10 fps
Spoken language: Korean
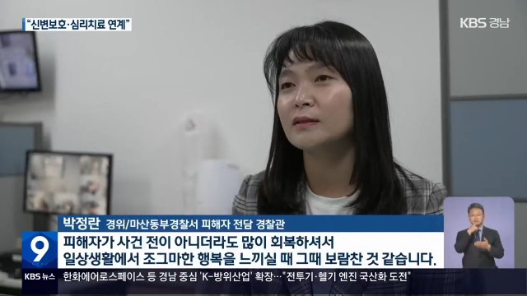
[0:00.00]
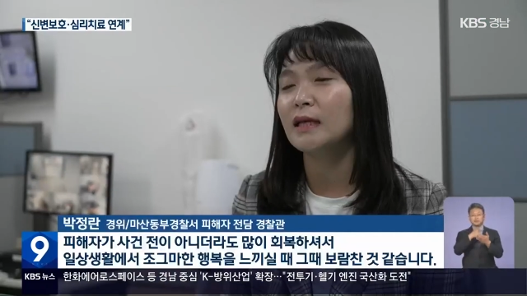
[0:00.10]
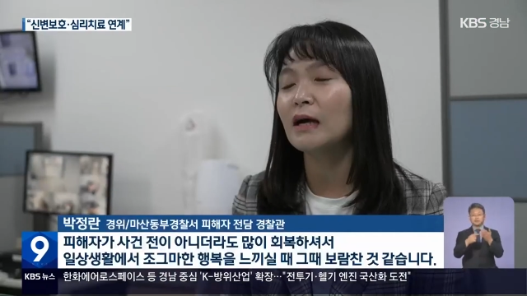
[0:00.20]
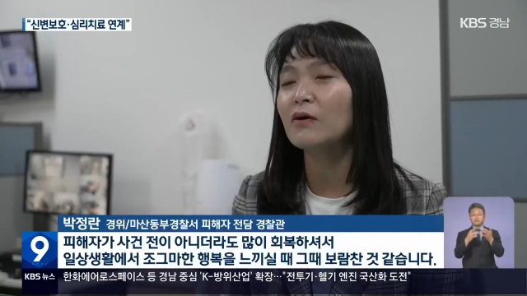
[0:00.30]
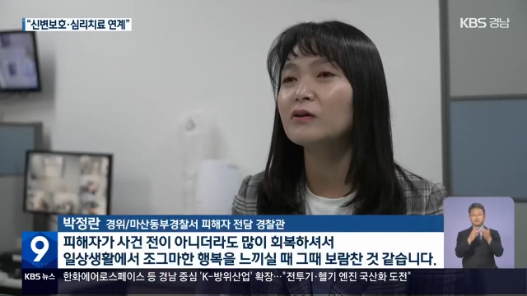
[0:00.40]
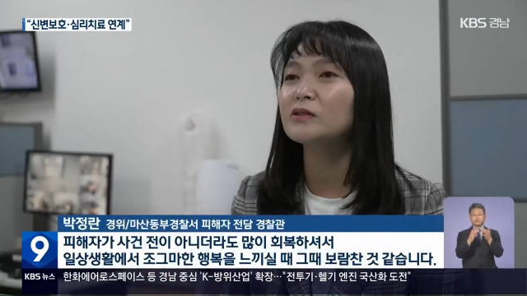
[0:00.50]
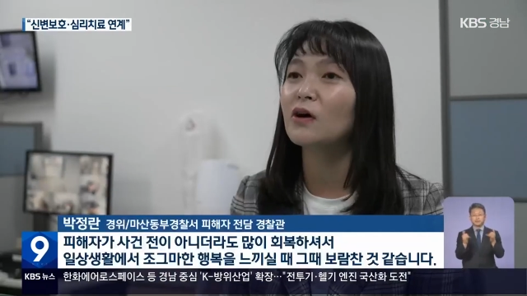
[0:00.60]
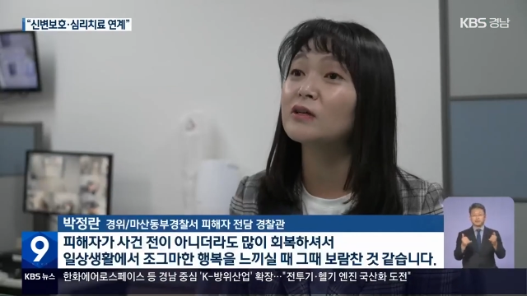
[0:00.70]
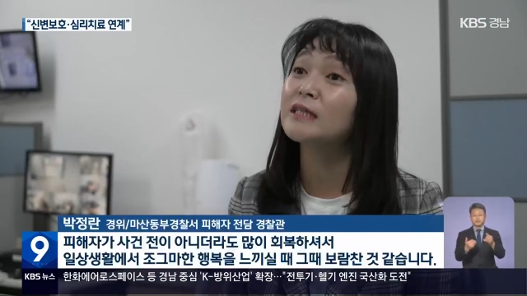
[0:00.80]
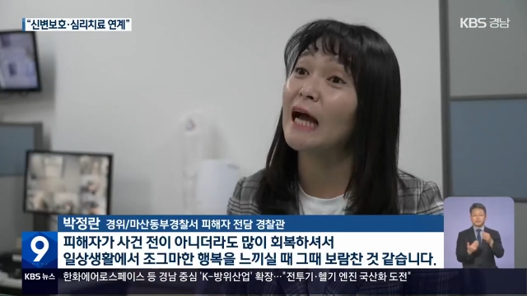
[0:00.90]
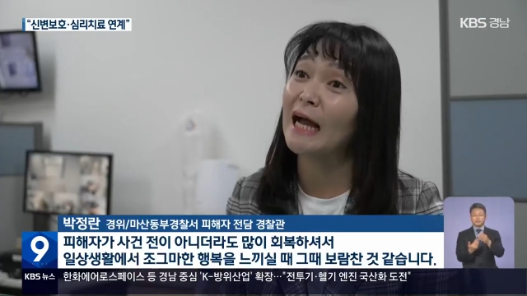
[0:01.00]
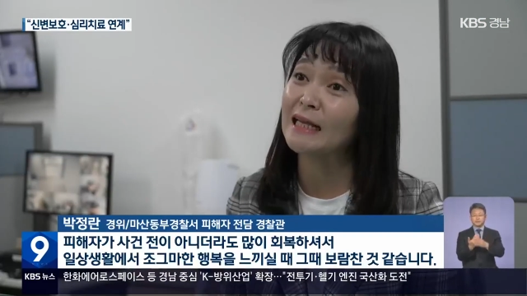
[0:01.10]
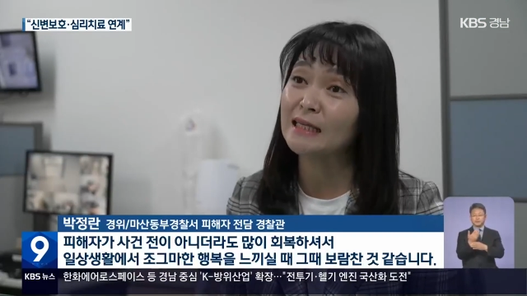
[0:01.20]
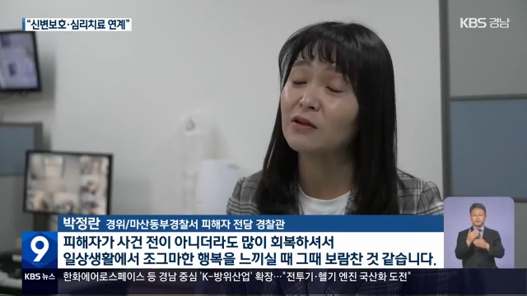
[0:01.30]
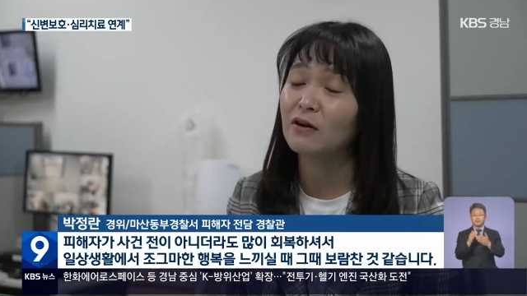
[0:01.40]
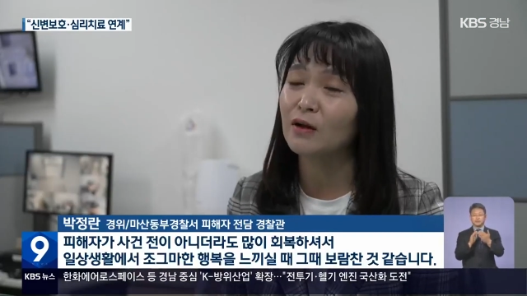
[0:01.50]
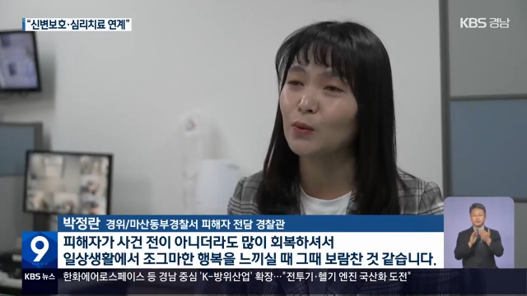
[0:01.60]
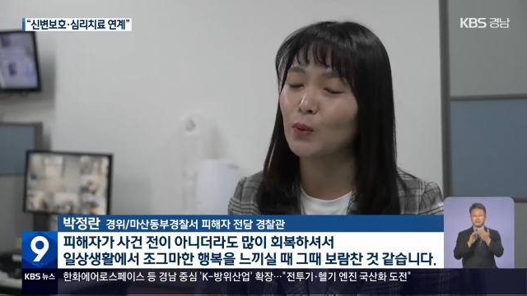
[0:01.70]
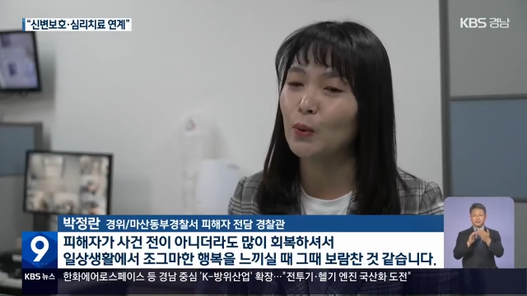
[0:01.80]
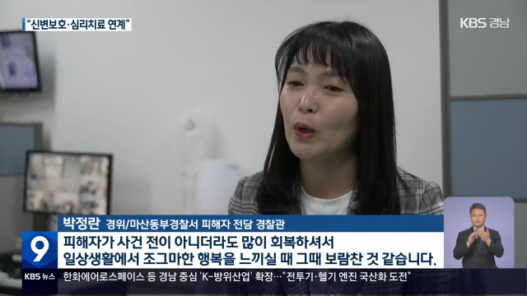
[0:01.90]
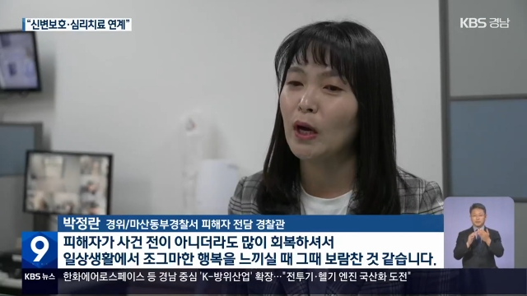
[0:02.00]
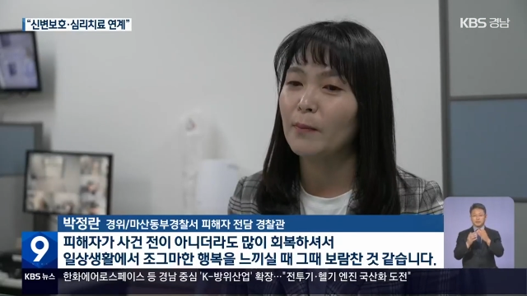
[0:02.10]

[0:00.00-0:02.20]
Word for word: 사건 전이 아니더라도